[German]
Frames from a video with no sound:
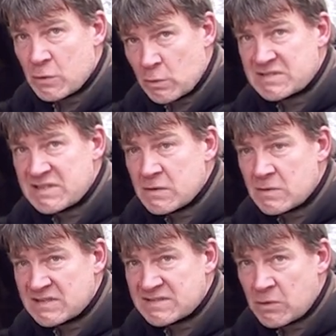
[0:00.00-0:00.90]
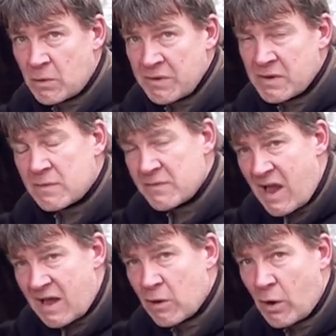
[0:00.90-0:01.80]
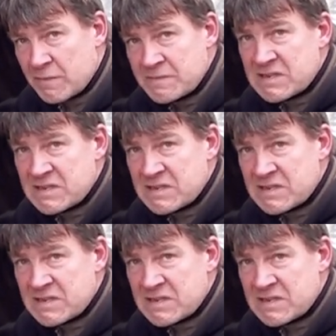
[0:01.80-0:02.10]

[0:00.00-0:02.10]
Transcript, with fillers: Notsituation, wo wir alle hoffen,